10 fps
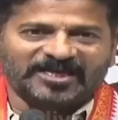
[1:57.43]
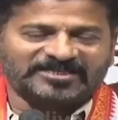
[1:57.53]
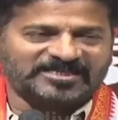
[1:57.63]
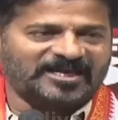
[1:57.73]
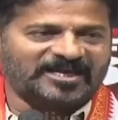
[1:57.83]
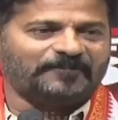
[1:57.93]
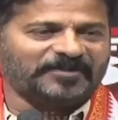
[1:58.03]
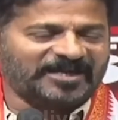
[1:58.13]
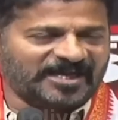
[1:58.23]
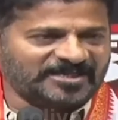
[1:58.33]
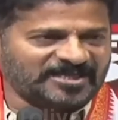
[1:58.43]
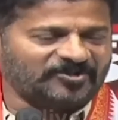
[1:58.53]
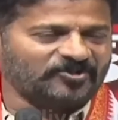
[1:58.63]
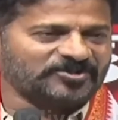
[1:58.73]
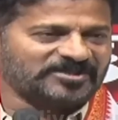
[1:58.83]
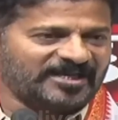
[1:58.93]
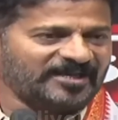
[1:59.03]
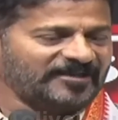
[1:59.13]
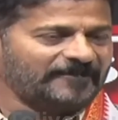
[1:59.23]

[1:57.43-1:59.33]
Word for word: లక్షల అప్లికేషన్లు వస్తే